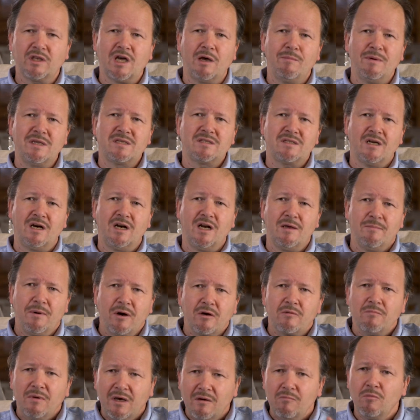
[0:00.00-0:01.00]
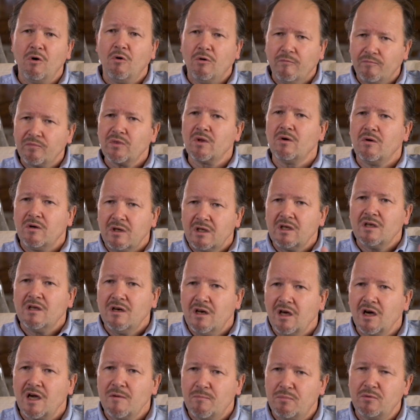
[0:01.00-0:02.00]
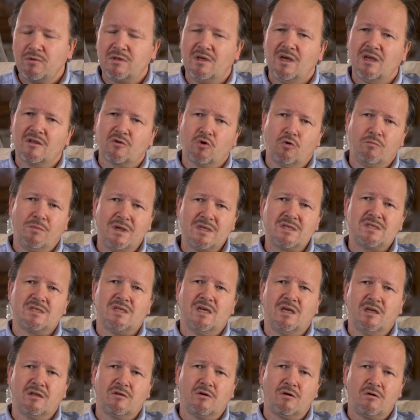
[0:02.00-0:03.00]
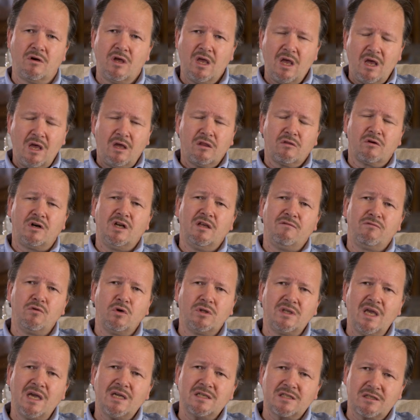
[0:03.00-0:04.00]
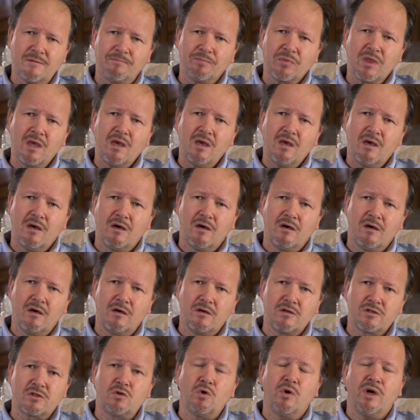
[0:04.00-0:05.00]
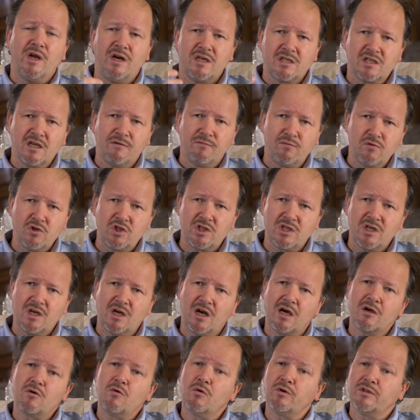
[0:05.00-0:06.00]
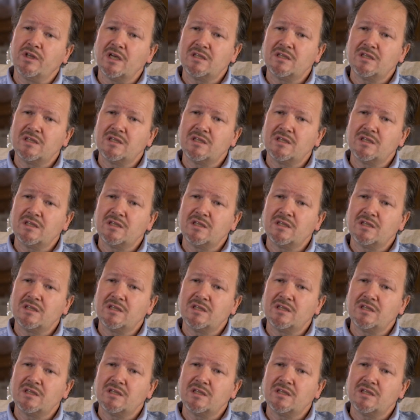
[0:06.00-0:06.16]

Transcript: être un médecin à l'époque, mais bon, il est réputé être médecin dans, les vieux textes, euh, serait laissé se réfugier à la cour